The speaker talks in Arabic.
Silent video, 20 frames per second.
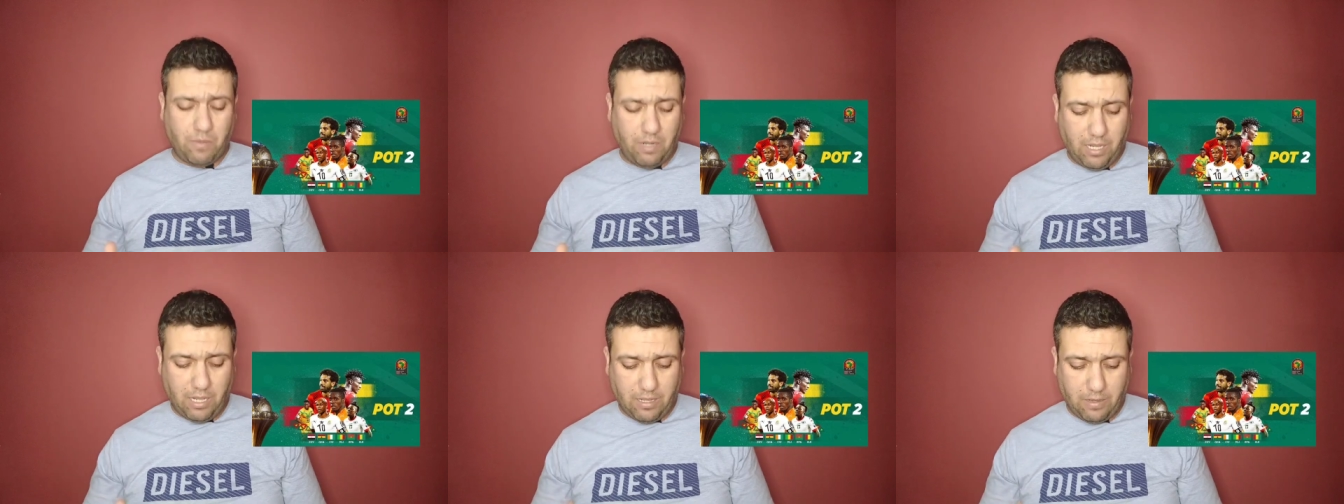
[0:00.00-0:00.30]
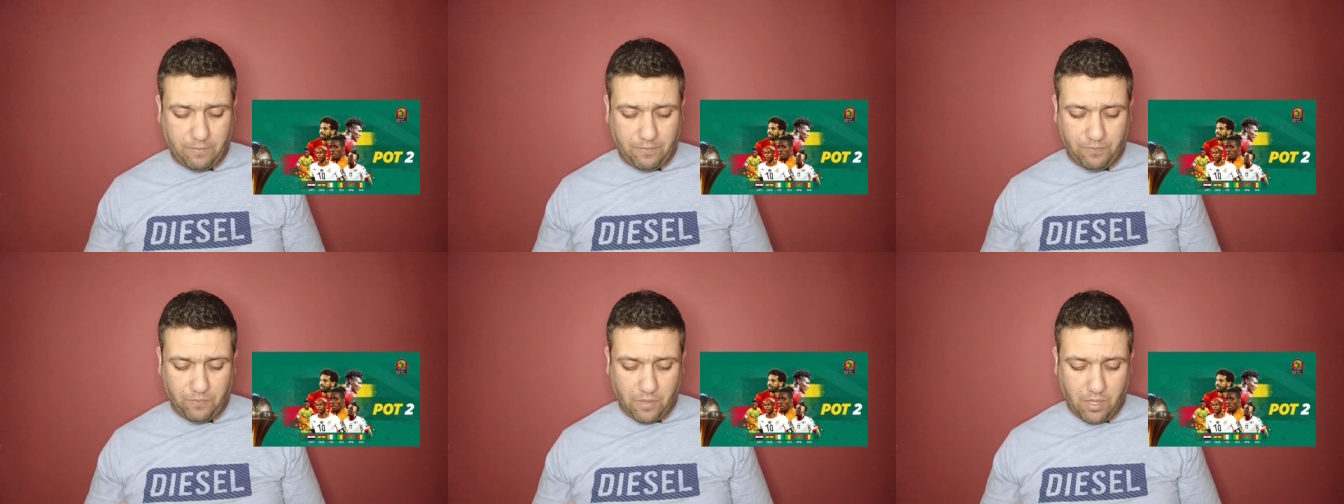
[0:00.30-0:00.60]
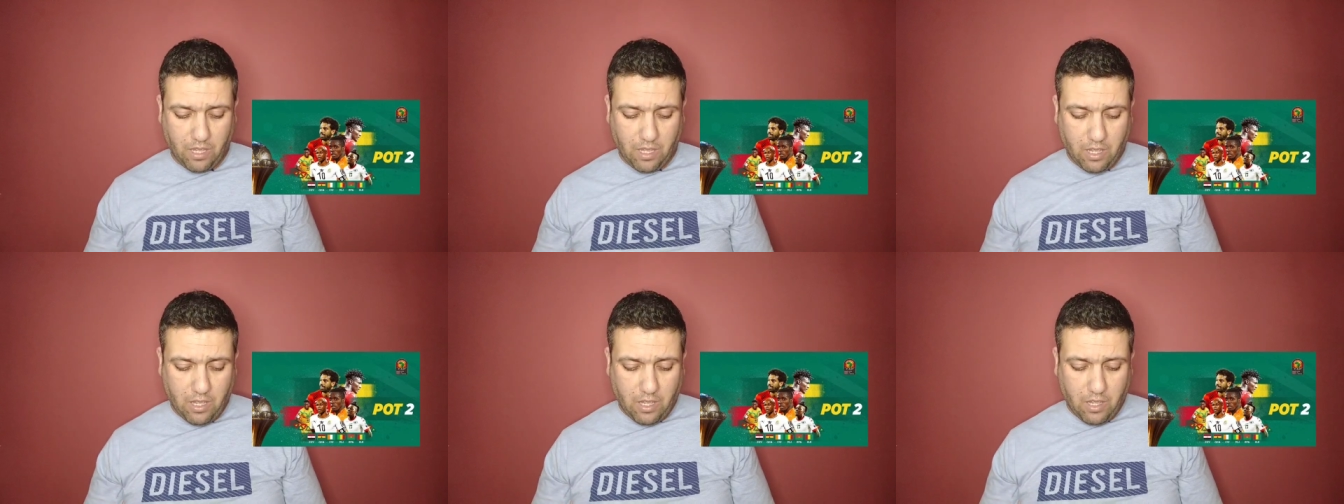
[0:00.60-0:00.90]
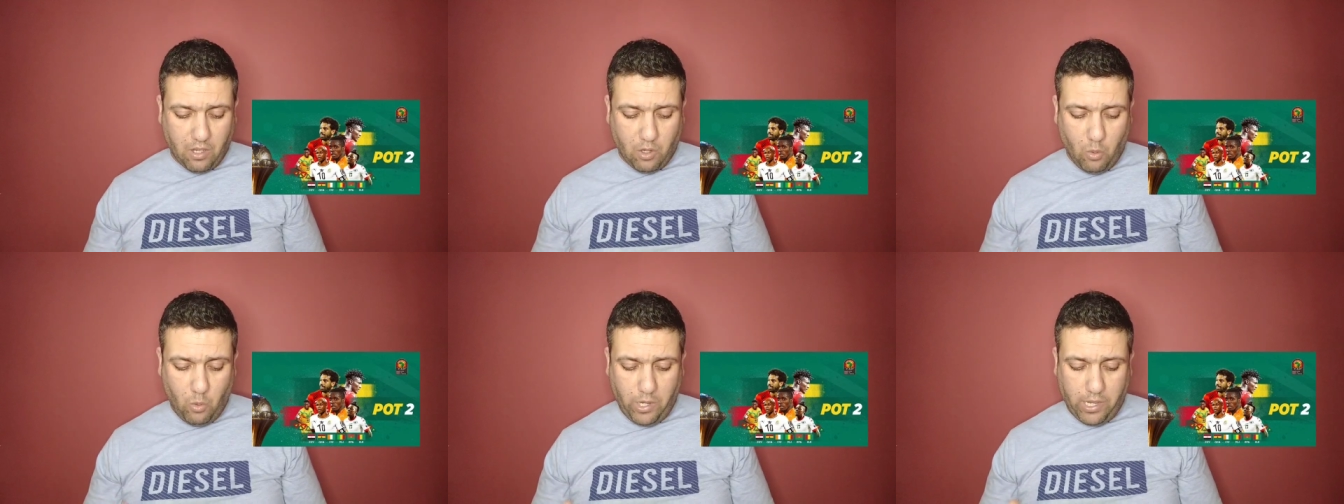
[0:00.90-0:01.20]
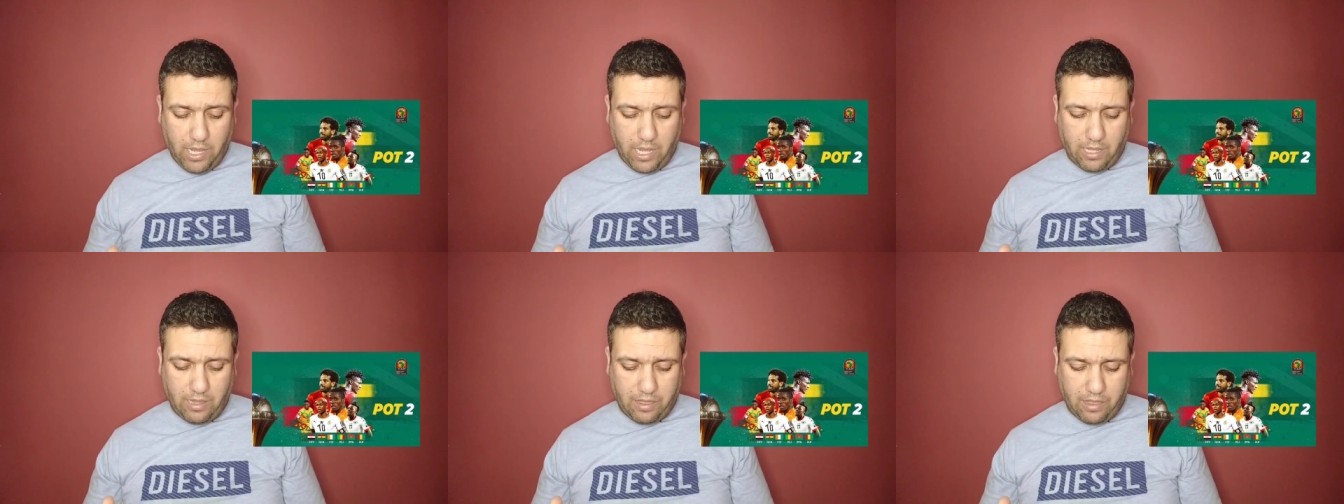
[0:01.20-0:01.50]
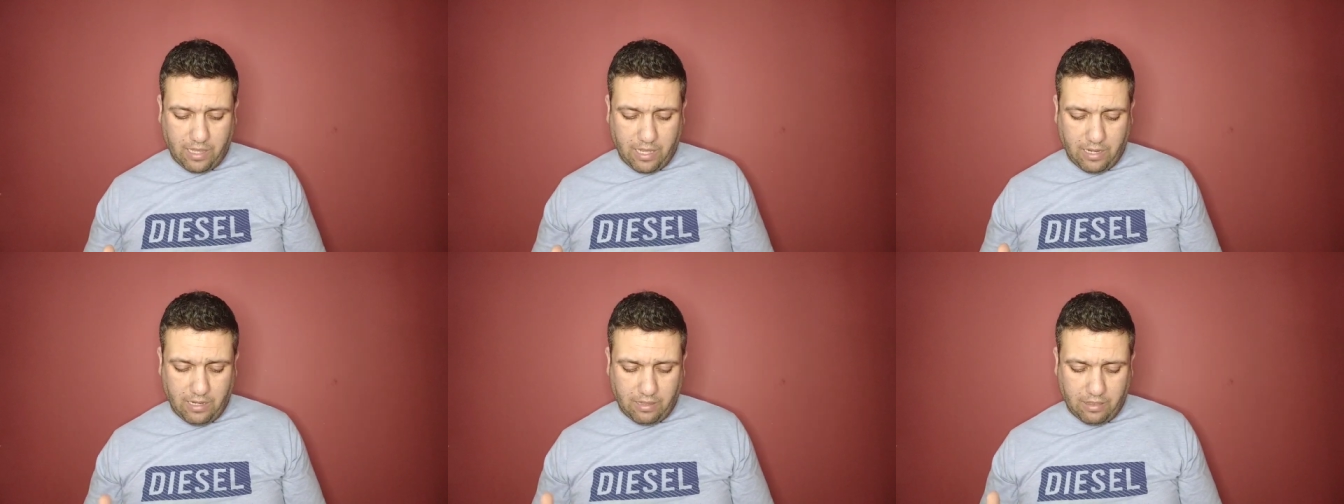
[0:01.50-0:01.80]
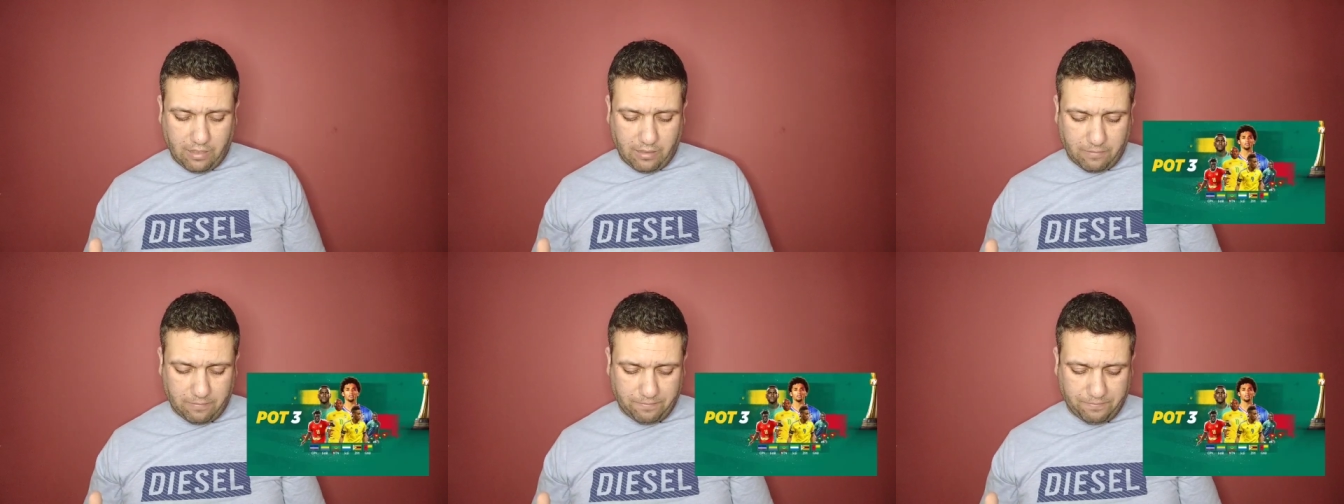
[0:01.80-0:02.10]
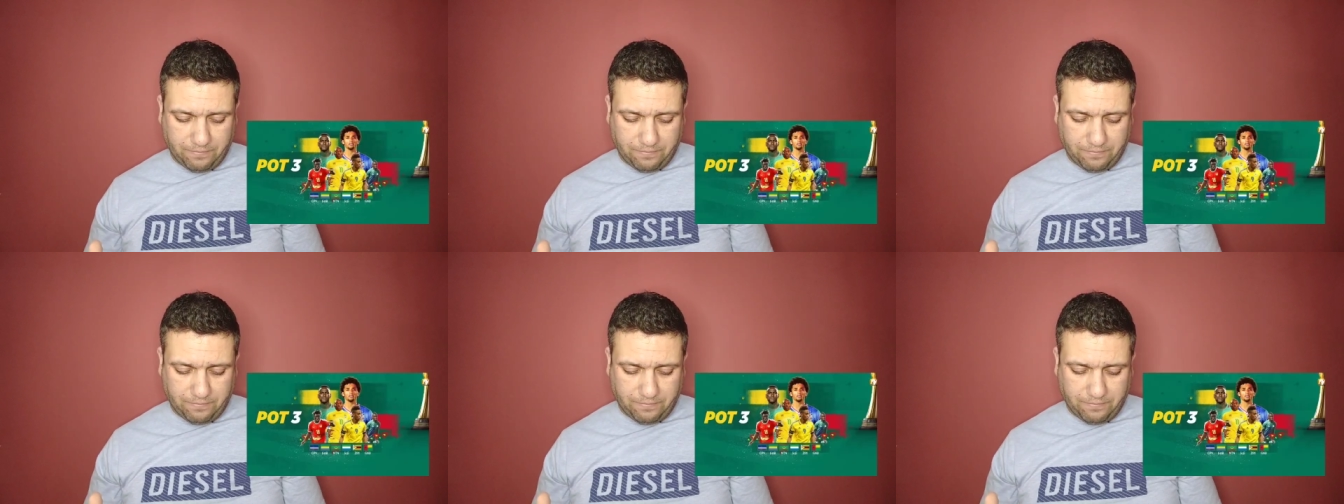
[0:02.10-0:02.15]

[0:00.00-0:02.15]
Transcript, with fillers: مليحه الوعاء الثالث